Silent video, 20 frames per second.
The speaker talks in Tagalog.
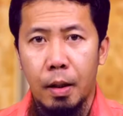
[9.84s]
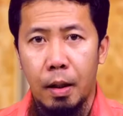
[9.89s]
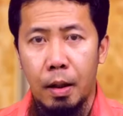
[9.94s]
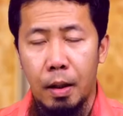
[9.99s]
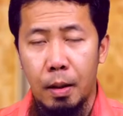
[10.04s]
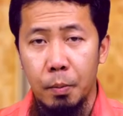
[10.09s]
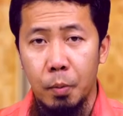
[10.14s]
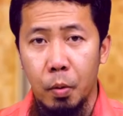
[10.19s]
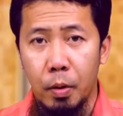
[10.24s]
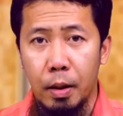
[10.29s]

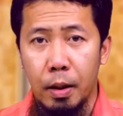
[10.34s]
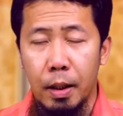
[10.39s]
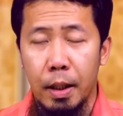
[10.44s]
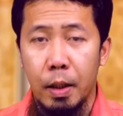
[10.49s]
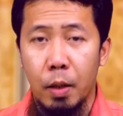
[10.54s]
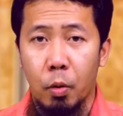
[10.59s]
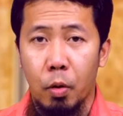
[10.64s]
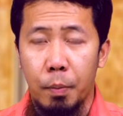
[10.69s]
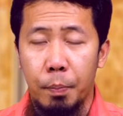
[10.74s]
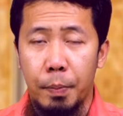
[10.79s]
الحمد
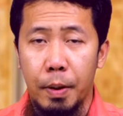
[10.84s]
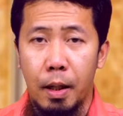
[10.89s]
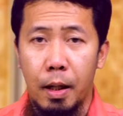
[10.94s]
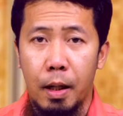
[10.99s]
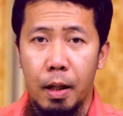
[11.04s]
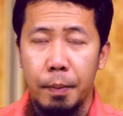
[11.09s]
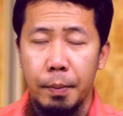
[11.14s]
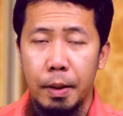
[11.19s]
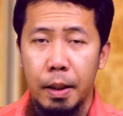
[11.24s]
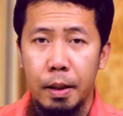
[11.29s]
لله رب
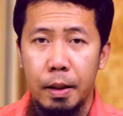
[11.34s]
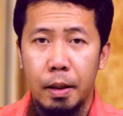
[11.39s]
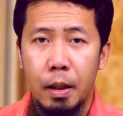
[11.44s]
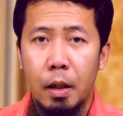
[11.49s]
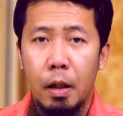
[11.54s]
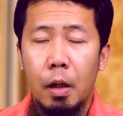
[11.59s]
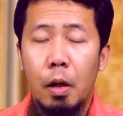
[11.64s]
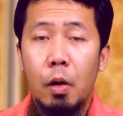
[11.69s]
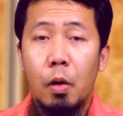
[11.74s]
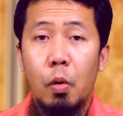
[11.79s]
العالمين
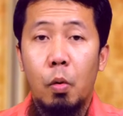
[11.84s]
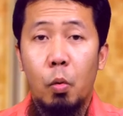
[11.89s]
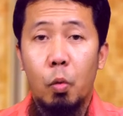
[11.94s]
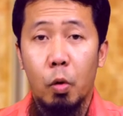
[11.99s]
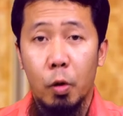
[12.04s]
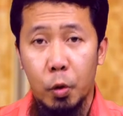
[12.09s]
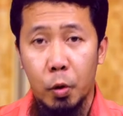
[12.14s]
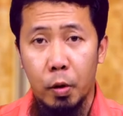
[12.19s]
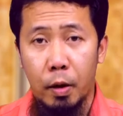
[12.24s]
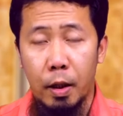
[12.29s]

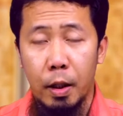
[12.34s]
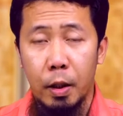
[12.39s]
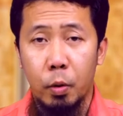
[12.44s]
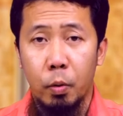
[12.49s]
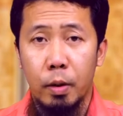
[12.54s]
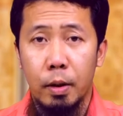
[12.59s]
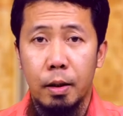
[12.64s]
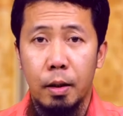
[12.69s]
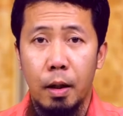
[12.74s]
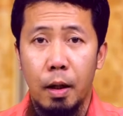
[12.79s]
والصلاة
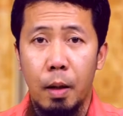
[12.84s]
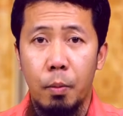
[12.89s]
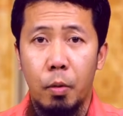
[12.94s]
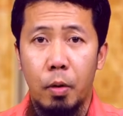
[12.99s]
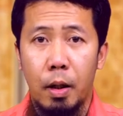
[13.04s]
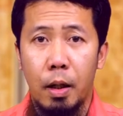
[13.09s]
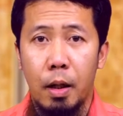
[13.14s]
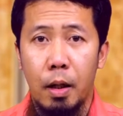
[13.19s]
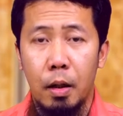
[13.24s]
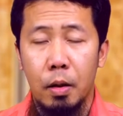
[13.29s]
والسلام
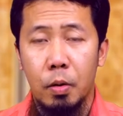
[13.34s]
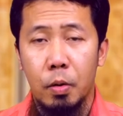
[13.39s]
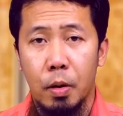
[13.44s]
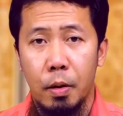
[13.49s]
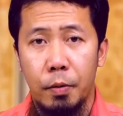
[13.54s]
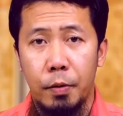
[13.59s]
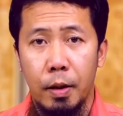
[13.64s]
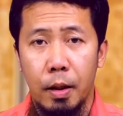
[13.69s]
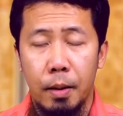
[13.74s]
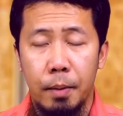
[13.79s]
على
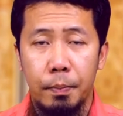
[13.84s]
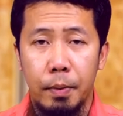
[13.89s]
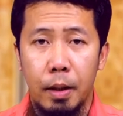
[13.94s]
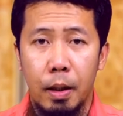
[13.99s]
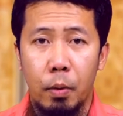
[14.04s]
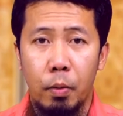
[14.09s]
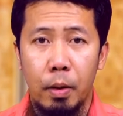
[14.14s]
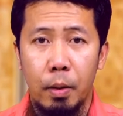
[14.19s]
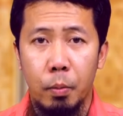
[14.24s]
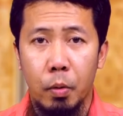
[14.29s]
أشرف
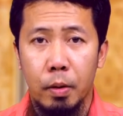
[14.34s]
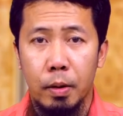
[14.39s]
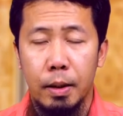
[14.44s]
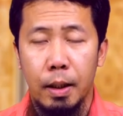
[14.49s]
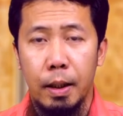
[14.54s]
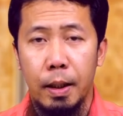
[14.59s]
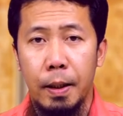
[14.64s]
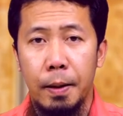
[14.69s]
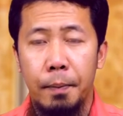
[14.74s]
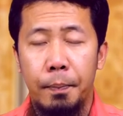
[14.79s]
الأنبياء
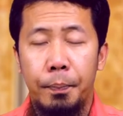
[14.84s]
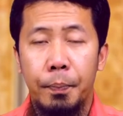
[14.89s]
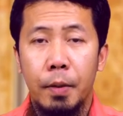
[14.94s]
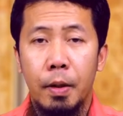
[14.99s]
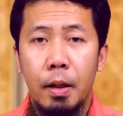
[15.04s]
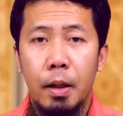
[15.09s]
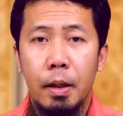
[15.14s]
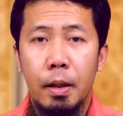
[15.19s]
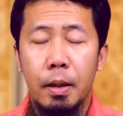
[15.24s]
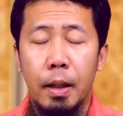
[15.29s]
والمرسلين
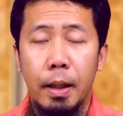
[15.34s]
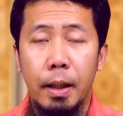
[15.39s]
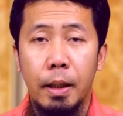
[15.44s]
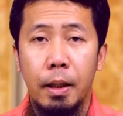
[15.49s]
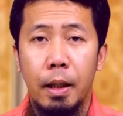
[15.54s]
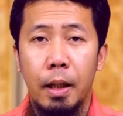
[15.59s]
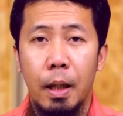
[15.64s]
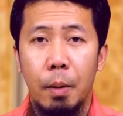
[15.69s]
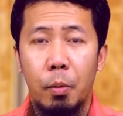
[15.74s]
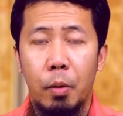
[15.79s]

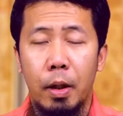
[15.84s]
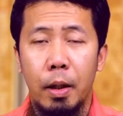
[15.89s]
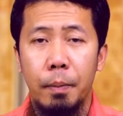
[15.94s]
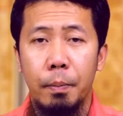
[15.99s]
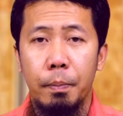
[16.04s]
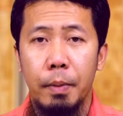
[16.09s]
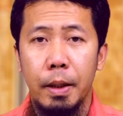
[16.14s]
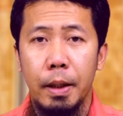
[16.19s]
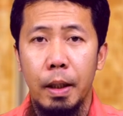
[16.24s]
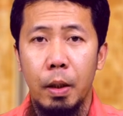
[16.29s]
سيدنا
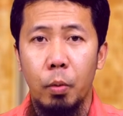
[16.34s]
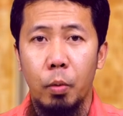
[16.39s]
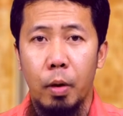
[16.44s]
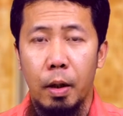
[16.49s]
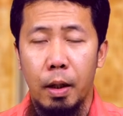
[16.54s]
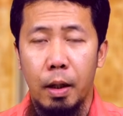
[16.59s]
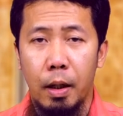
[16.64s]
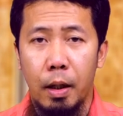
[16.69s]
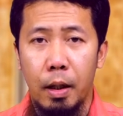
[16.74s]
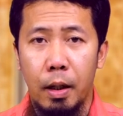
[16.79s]
محمد
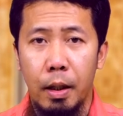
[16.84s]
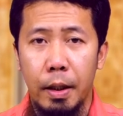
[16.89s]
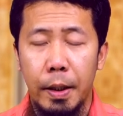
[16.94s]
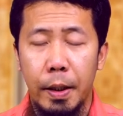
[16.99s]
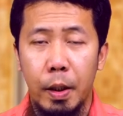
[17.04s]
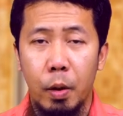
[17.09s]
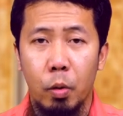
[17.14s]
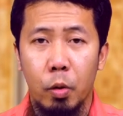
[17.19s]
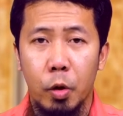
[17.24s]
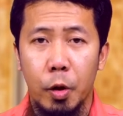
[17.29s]
وعلى آله
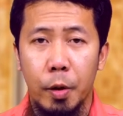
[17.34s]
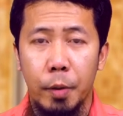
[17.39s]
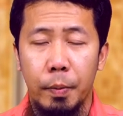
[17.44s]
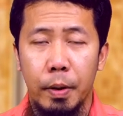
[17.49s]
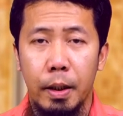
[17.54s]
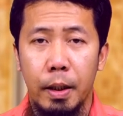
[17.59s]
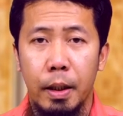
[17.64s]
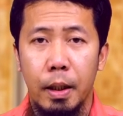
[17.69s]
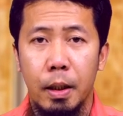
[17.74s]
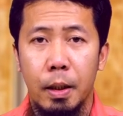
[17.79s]

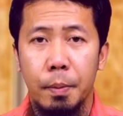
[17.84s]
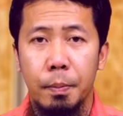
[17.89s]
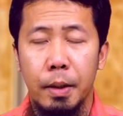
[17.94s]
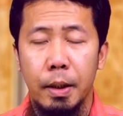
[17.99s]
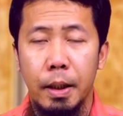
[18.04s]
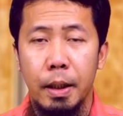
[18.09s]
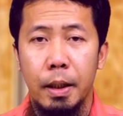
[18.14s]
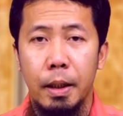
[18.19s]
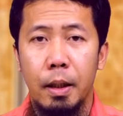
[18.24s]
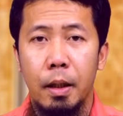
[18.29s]
وصحبه
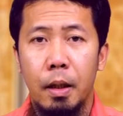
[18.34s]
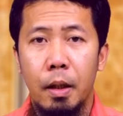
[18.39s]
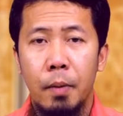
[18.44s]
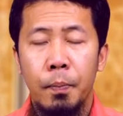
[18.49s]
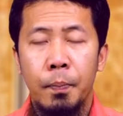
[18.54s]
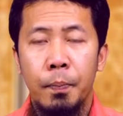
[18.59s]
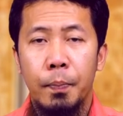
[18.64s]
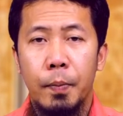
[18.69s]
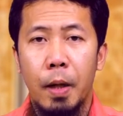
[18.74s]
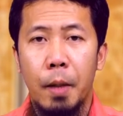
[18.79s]
أجمعين
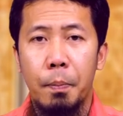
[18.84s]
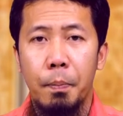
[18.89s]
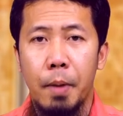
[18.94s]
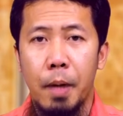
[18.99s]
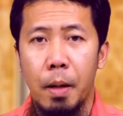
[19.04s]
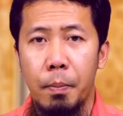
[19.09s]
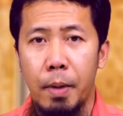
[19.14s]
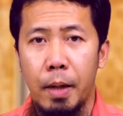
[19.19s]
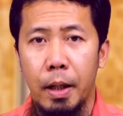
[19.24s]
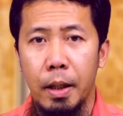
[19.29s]

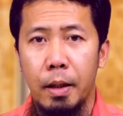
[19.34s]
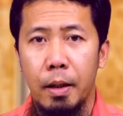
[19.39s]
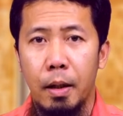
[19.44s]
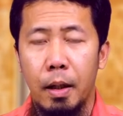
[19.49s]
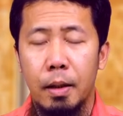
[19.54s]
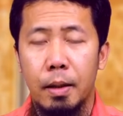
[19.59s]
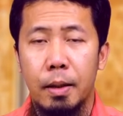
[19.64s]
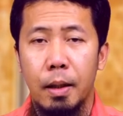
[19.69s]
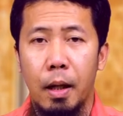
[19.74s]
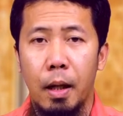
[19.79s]
أما بعد
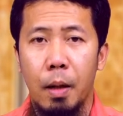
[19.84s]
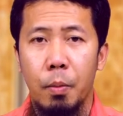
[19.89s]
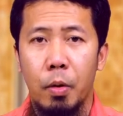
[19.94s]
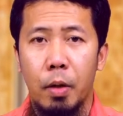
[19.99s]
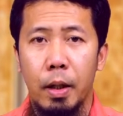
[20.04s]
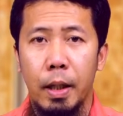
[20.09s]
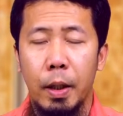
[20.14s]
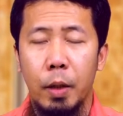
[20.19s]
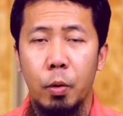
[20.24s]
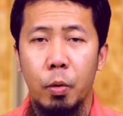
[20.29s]
Assalamu
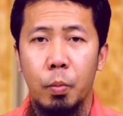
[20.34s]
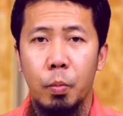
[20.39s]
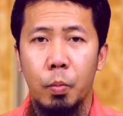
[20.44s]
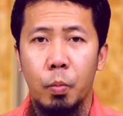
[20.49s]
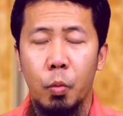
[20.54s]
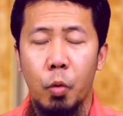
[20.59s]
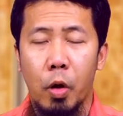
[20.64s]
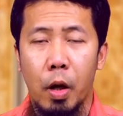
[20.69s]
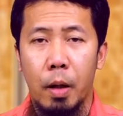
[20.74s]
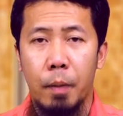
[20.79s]

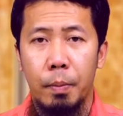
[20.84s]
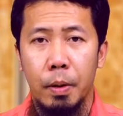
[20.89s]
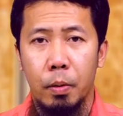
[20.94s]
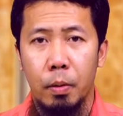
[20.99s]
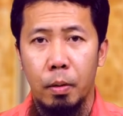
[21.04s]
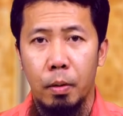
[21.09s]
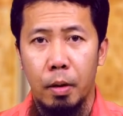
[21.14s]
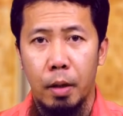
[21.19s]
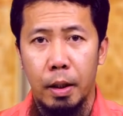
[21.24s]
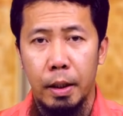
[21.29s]
alaikum
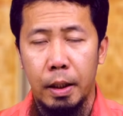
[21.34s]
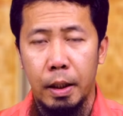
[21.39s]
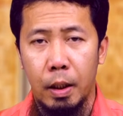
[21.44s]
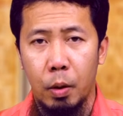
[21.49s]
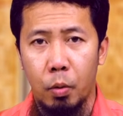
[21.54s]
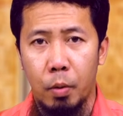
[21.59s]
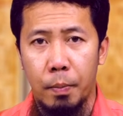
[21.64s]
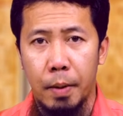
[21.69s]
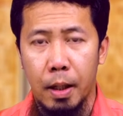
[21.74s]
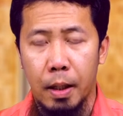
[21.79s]
warahmatullahi
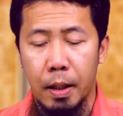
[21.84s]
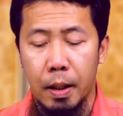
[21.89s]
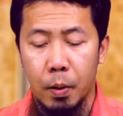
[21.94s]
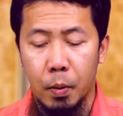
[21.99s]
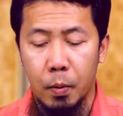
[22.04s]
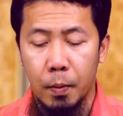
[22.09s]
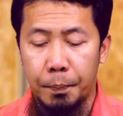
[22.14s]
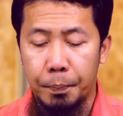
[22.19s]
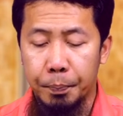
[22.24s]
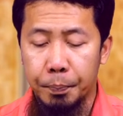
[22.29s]

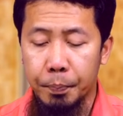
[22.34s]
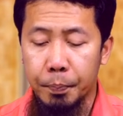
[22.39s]
wabarakatuh